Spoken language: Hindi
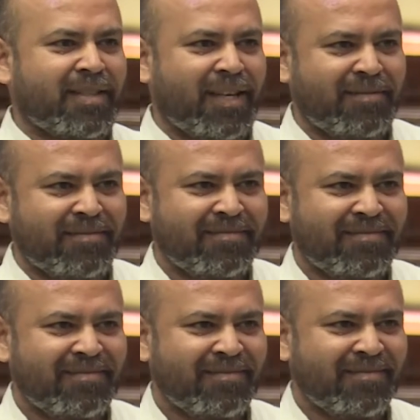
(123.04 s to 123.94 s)
है
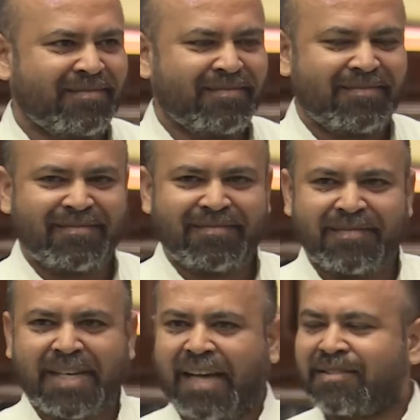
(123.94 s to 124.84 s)

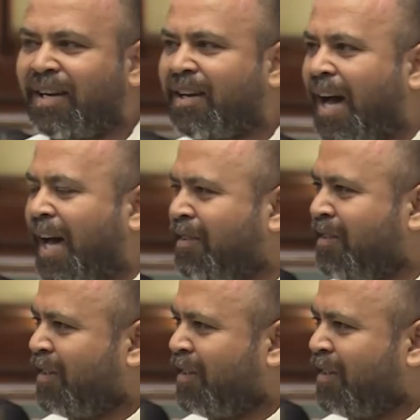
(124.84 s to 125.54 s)
जहां सरकार